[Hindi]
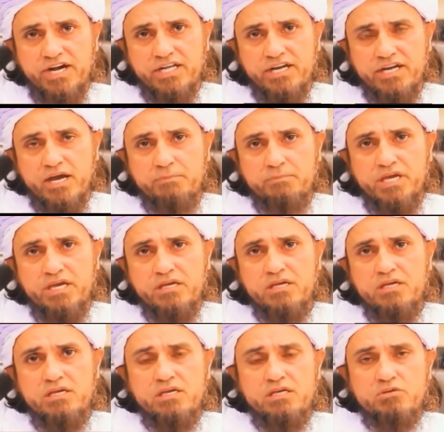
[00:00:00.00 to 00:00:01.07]
गर्लफ्रेंड के नाम पे
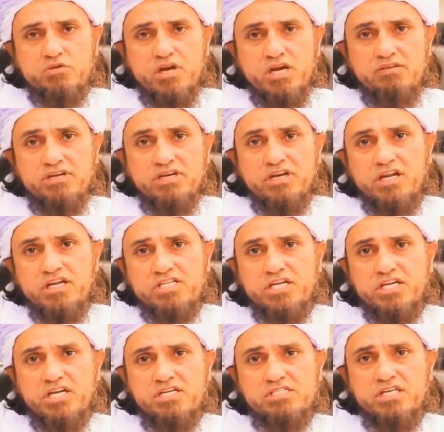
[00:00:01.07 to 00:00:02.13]
लिव इन
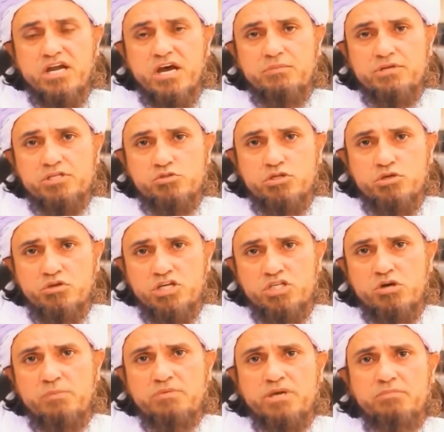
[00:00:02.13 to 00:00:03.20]
रिलेशन की इस्तेला आपने सुनी
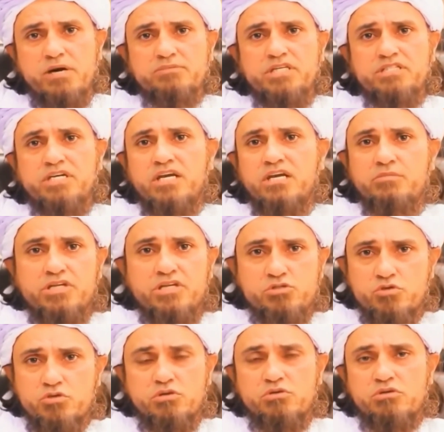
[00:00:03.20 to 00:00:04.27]
होगी जो आपके बाप दादा ने कभी
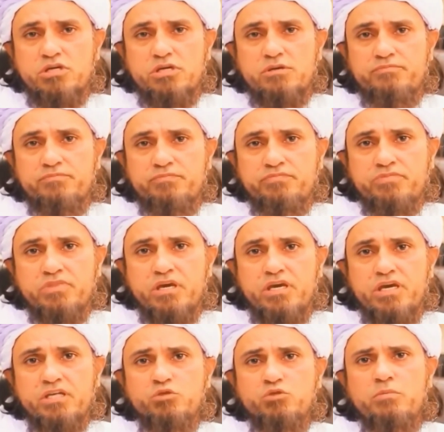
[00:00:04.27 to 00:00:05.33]
नहीं सुनी होगी
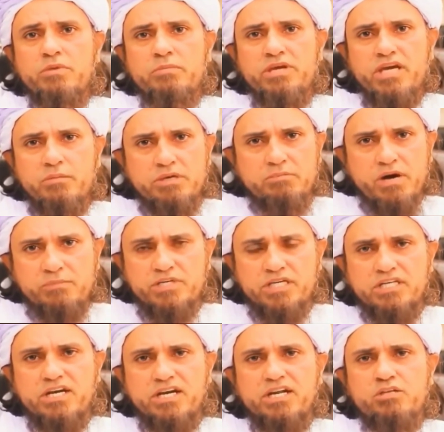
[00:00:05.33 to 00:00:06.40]
हिंदुओं में भी कभी
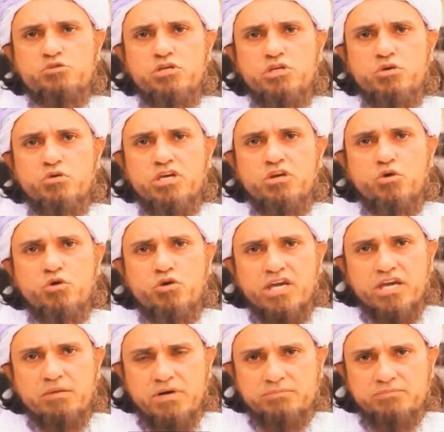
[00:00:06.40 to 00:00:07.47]
बाप दादा ने नहीं सुनी होगी
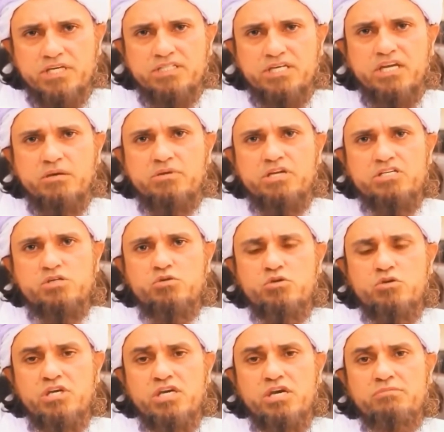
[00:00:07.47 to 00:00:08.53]
गोरों ने के बाप दादा ने कभी नहीं
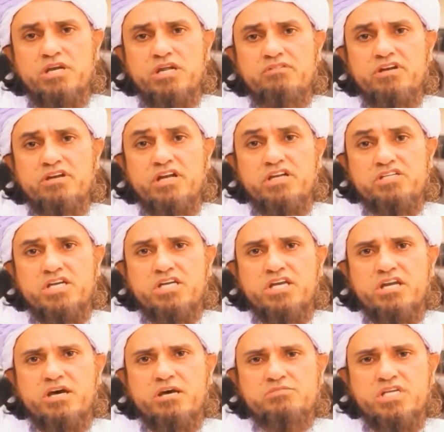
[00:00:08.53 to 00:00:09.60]
सुनी होगी अब लिव इन
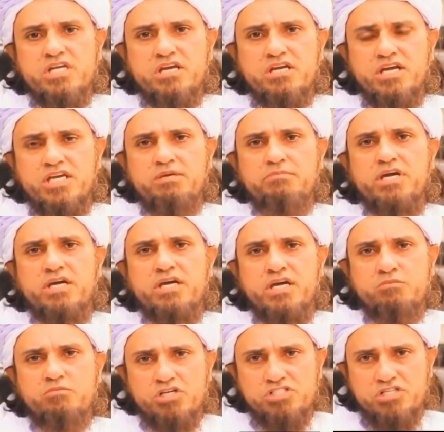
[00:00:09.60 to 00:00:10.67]
रिलेशन के नाम से एक नई
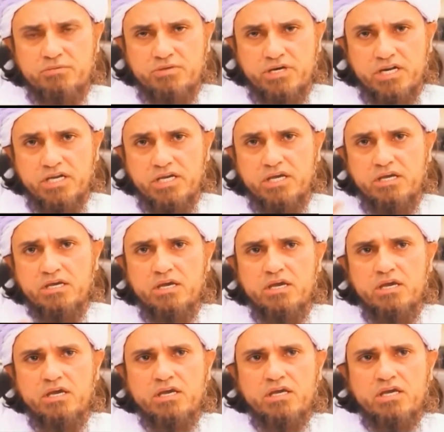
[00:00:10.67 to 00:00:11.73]
बेहयाई माशरे में आ रही है